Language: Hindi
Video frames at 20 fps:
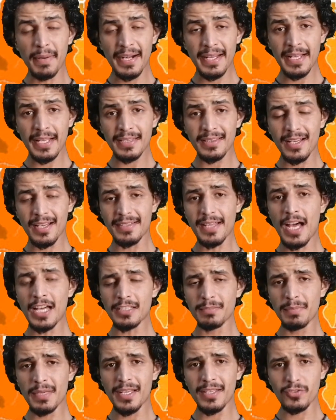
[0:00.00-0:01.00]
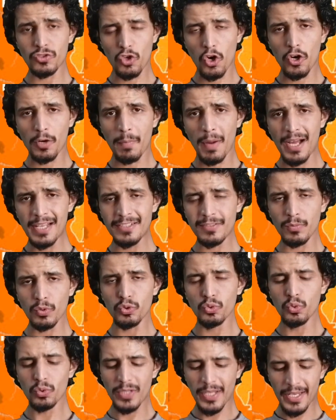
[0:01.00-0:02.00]
बड़े तादाद में स्टॉक पाइल्स
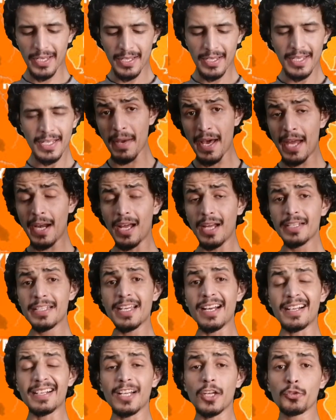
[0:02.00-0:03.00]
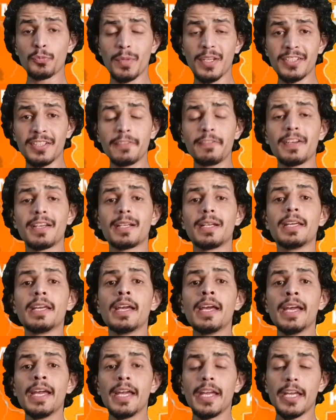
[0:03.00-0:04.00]
मौजूद हैं बहरहाल ये अड्डा
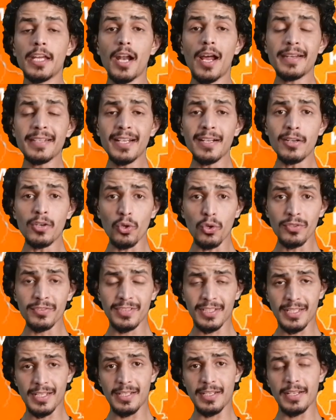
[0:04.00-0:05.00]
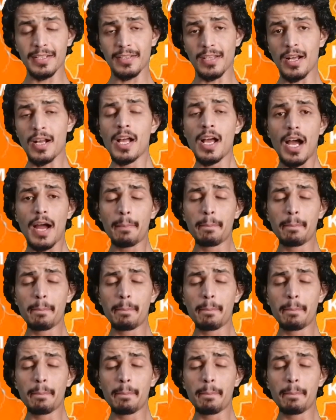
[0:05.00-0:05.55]
स्पेसिफिकली ईरानियन ड्रोन्स के लिए था